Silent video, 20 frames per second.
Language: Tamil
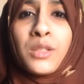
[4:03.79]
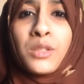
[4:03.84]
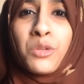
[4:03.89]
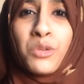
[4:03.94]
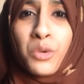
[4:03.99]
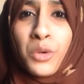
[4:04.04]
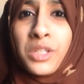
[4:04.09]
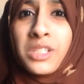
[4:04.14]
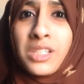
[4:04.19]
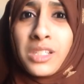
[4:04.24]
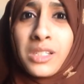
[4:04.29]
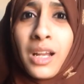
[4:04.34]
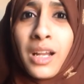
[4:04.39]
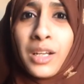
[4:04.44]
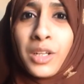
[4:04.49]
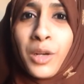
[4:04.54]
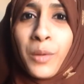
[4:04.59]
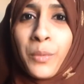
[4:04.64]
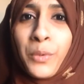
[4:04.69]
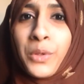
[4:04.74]
ஸோ கொஞ்ச
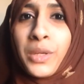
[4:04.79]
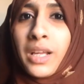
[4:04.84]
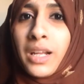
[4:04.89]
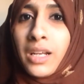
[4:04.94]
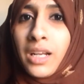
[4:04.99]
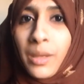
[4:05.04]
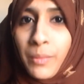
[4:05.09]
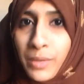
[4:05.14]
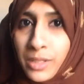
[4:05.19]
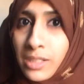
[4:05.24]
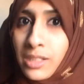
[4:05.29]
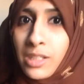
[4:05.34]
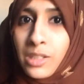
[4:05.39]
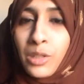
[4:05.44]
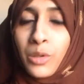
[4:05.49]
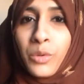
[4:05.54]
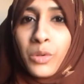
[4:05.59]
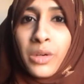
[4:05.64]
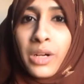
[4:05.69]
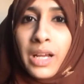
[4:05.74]
நாளுக்கு அப்புறம் எல்லா
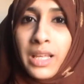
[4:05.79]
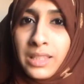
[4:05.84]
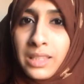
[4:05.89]
மஸ்கிட்டோவும்